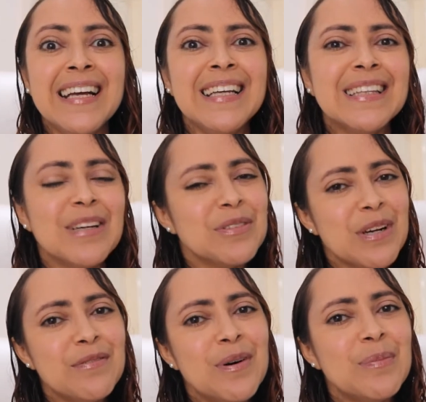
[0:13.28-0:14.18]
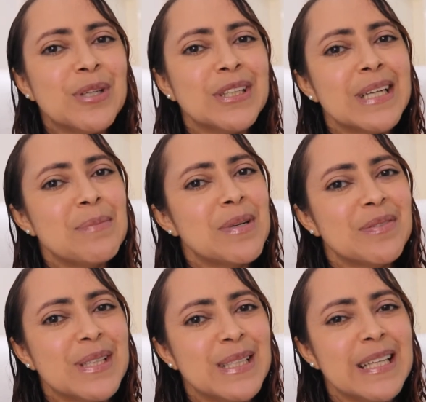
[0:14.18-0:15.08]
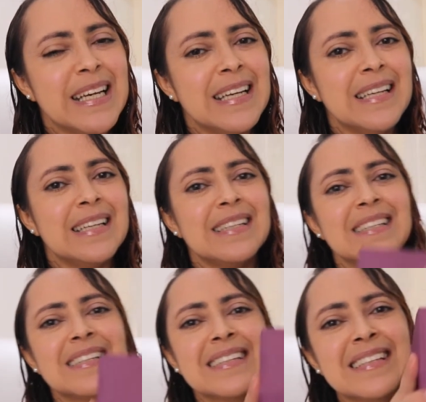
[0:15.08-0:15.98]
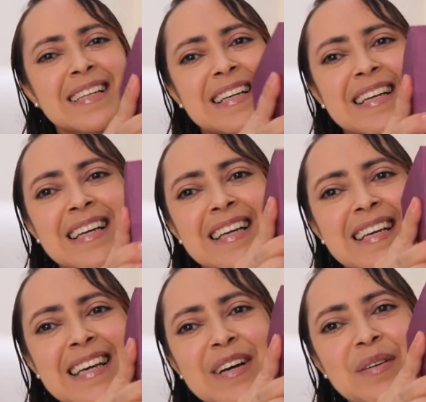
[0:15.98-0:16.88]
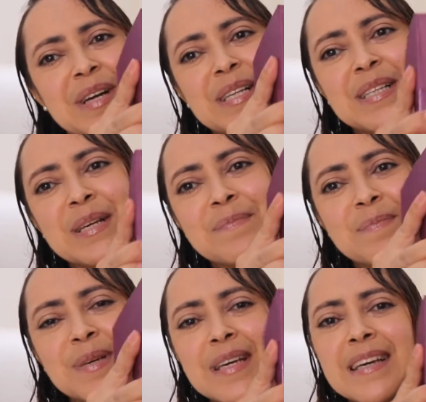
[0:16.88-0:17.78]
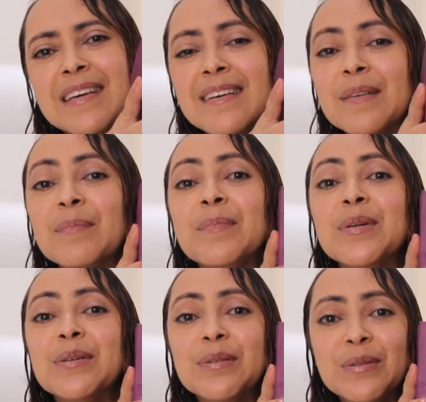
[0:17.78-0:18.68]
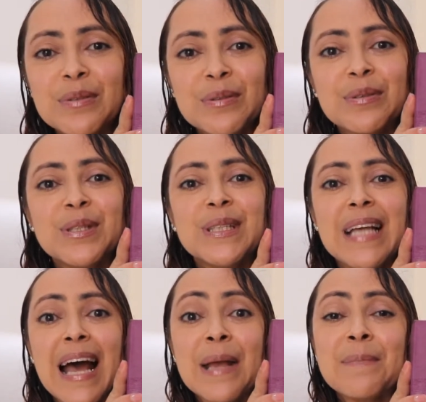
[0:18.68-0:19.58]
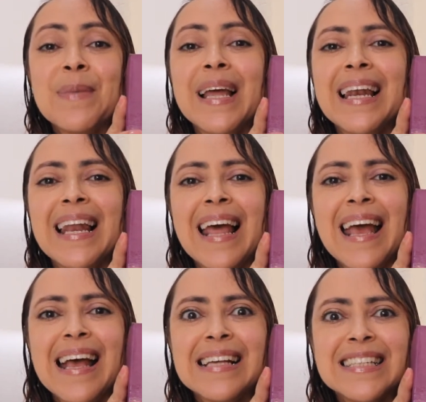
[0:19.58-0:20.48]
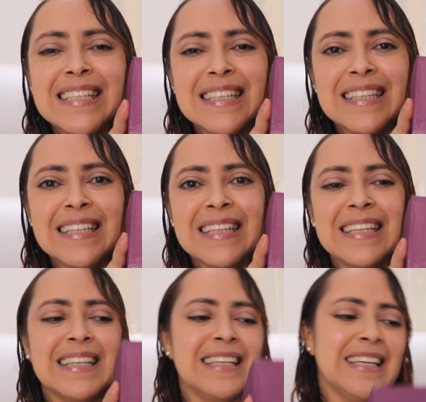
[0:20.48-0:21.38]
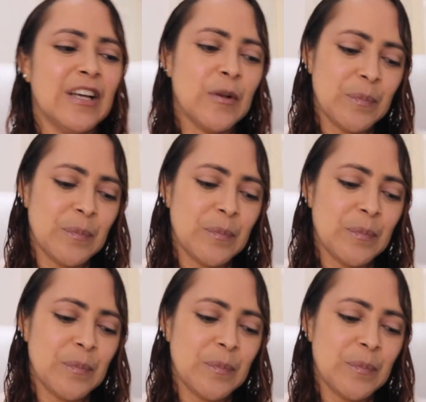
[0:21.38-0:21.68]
Então já vou mostrar para vocês que eu recebi produtos da Embeleze.